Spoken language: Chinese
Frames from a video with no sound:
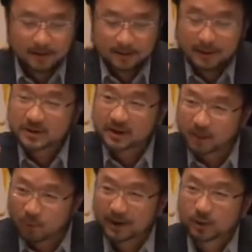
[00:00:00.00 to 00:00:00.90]
但是
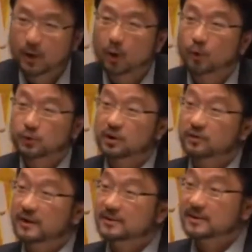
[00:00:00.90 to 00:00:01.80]
另外一位，我觉得
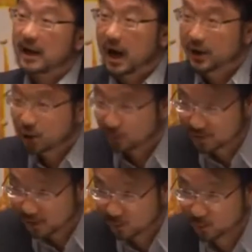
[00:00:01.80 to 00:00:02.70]
文字很有
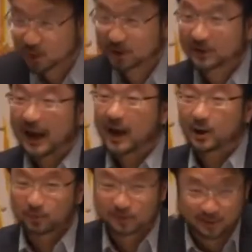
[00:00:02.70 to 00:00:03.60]
深度，可能太
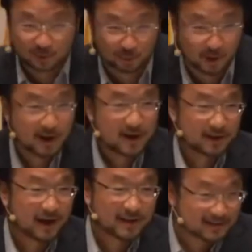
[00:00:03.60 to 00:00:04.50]
有深度了，你
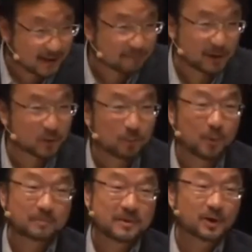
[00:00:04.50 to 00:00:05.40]
看三遍都不
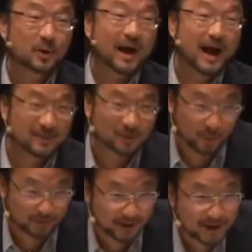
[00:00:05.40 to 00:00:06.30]
未必能够看得
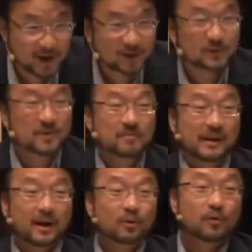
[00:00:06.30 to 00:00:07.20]
懂的，就是米
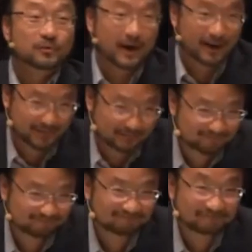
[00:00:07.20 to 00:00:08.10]
兰昆德拉的。
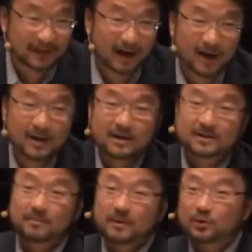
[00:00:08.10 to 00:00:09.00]
啊，
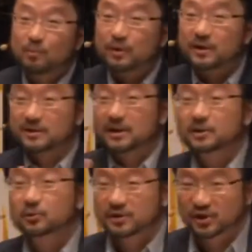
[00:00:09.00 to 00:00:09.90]
生命中不可承
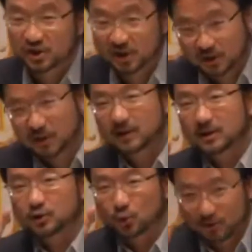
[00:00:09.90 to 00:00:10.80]
受之轻的
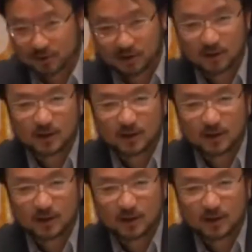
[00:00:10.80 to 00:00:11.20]
作者，